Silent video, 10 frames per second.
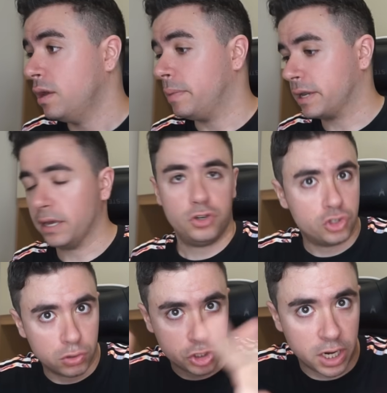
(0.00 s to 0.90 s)
perché ci
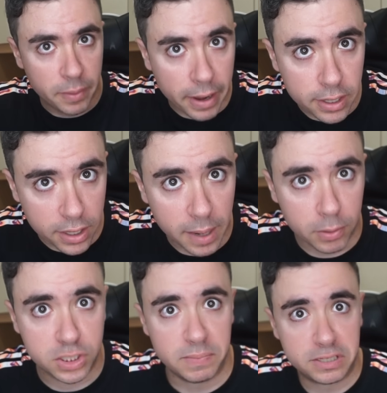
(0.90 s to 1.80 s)
sono già le maglie della
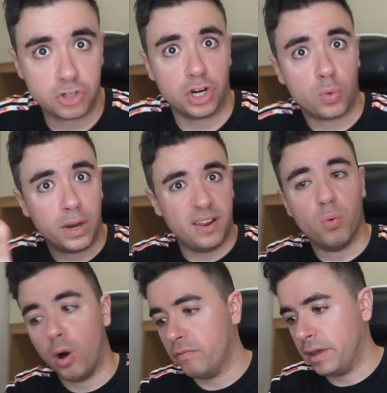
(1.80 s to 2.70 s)
prossima stagione, quelle
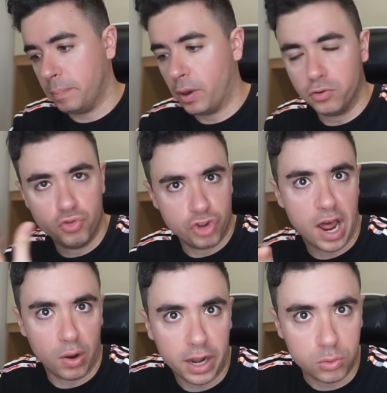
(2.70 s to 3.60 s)
nuove, poi
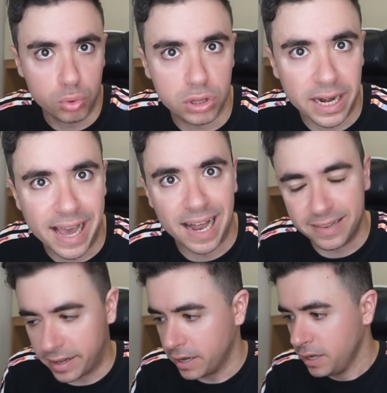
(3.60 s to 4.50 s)
aggiungeranno anche tutte le
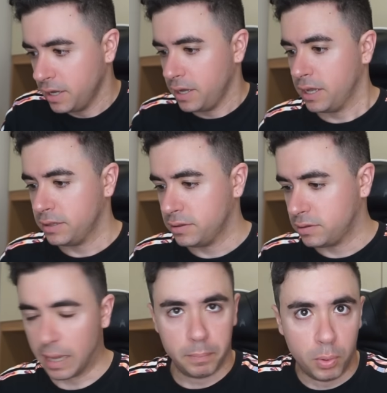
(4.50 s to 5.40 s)
altre
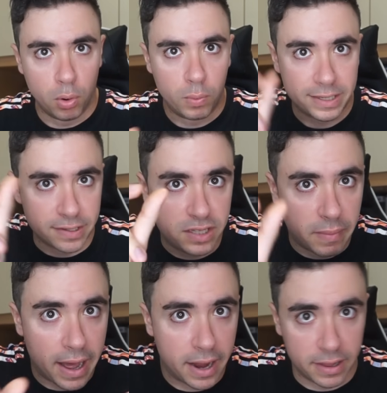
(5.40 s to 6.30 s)
tempo una
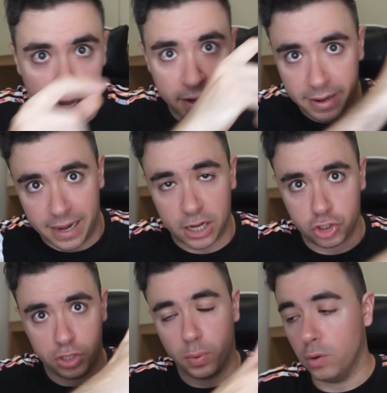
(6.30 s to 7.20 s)
settimana dal
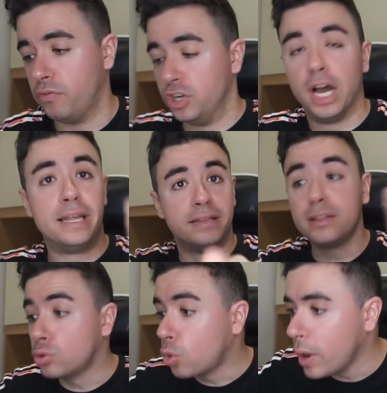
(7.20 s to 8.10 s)
rilascio di quelle ufficiali.
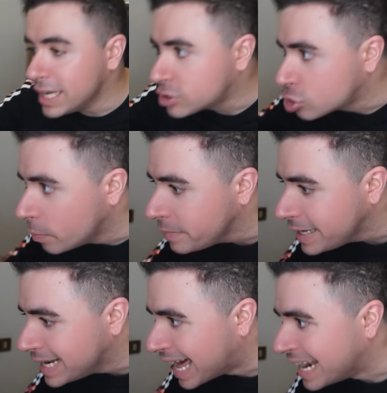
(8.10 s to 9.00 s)
Detto questo,
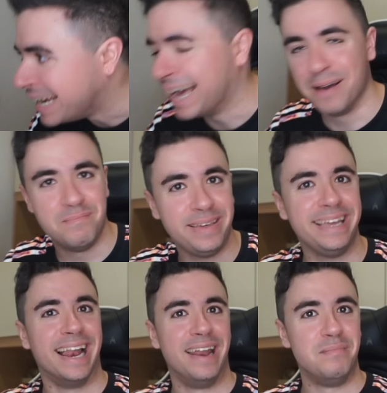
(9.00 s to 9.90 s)
Milan,
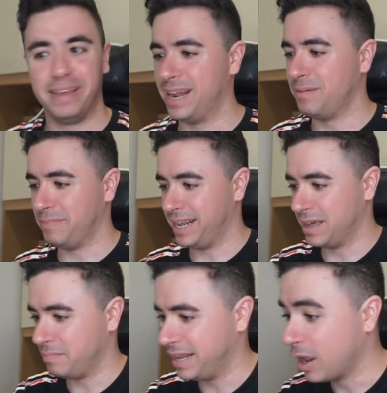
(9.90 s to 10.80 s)
Milan, Milan,
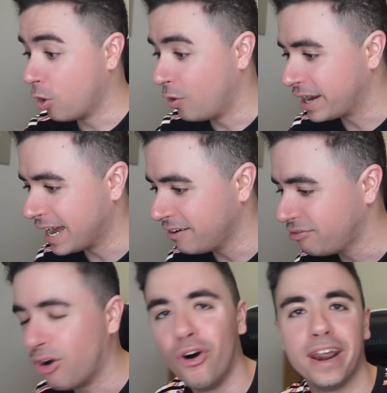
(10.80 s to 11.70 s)
Milan, Milan, Oca
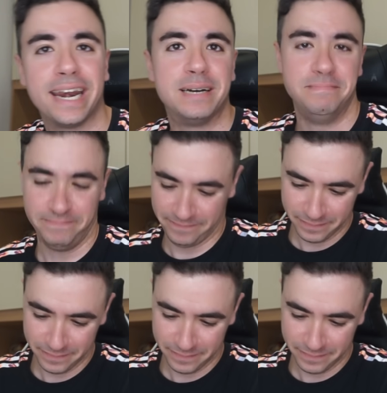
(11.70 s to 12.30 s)
forra.